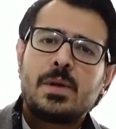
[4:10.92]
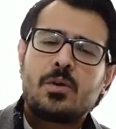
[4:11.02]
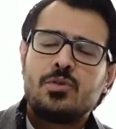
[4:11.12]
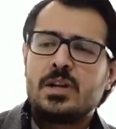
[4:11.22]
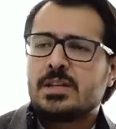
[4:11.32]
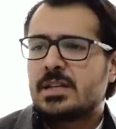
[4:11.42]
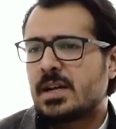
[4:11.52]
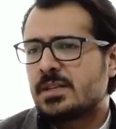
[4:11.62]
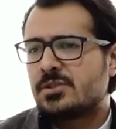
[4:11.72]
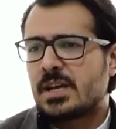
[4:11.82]
Algunos le dicen
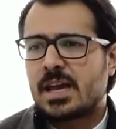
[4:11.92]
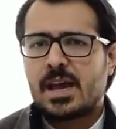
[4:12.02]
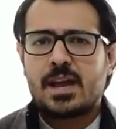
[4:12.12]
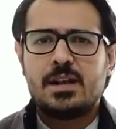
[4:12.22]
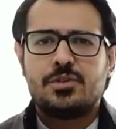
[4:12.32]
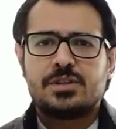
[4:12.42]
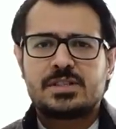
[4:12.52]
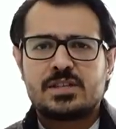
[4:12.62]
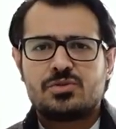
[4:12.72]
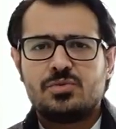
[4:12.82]
ejercicios de Kegel, donde
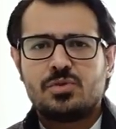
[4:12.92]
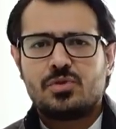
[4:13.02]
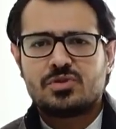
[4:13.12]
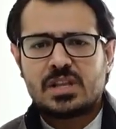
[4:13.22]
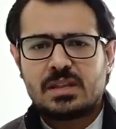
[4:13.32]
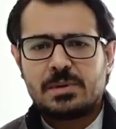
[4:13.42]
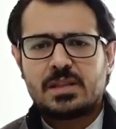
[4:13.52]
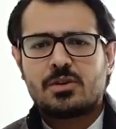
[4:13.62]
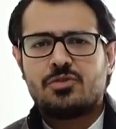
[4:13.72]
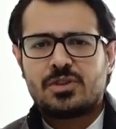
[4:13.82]
estás tú
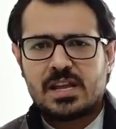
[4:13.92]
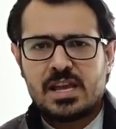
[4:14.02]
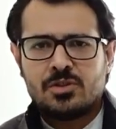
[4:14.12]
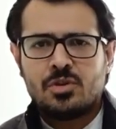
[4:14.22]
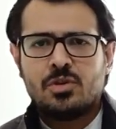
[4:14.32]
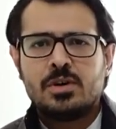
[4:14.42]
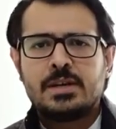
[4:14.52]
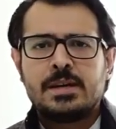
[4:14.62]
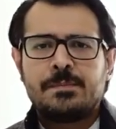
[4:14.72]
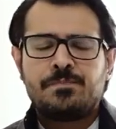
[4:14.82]
constantemente contrayéndolo.
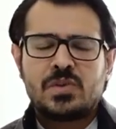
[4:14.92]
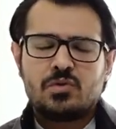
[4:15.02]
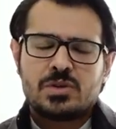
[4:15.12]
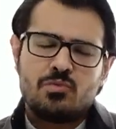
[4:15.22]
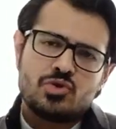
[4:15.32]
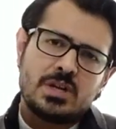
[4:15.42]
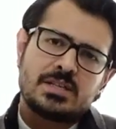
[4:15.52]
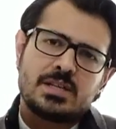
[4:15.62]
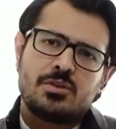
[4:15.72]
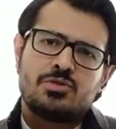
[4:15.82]
Se usa mucho en
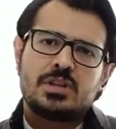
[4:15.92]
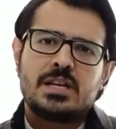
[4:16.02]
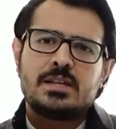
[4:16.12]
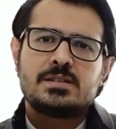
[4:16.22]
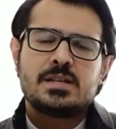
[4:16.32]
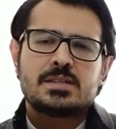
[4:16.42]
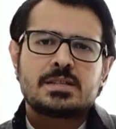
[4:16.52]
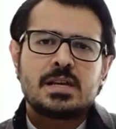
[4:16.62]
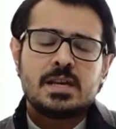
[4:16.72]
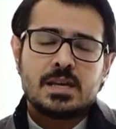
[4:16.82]
las
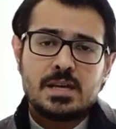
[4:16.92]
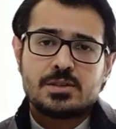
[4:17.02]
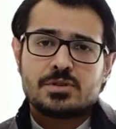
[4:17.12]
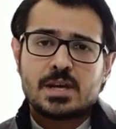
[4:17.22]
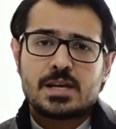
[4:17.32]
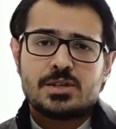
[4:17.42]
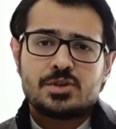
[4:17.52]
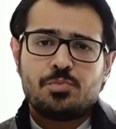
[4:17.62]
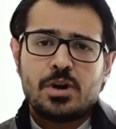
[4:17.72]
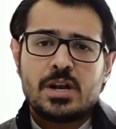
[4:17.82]
incontinencias y estos
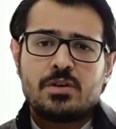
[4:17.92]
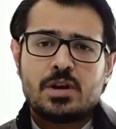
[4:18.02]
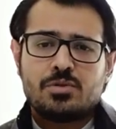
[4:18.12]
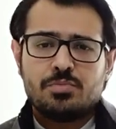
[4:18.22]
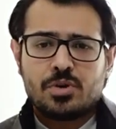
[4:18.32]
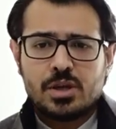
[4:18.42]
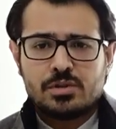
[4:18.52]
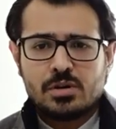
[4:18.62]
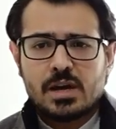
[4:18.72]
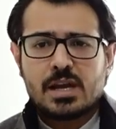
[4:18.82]
ejercicios pueden ayudarte un
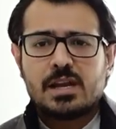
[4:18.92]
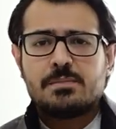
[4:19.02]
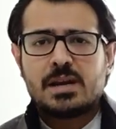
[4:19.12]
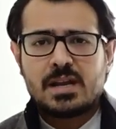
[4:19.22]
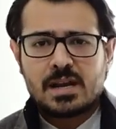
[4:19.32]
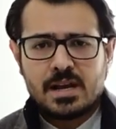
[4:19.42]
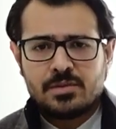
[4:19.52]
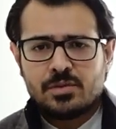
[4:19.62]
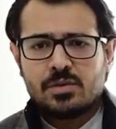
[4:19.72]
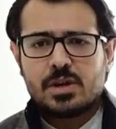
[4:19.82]
poquito a ir
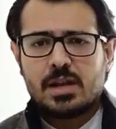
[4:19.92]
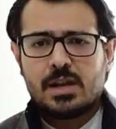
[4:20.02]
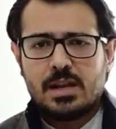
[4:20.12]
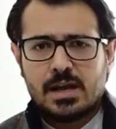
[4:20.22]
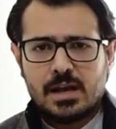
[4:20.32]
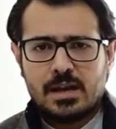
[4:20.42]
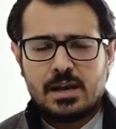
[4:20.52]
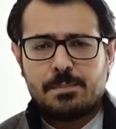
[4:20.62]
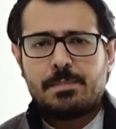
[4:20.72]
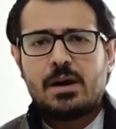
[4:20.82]
manejando eh,
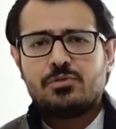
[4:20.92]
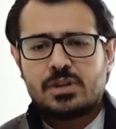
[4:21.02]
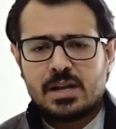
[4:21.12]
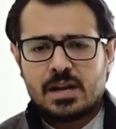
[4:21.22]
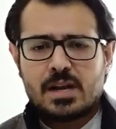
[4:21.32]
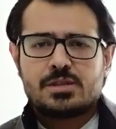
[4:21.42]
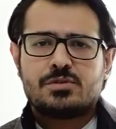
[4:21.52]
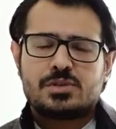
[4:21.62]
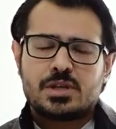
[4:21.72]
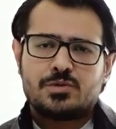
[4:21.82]
la, pauta en la
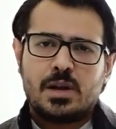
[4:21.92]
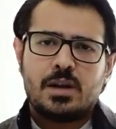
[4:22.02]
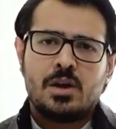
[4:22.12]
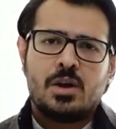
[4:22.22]
relación sexual.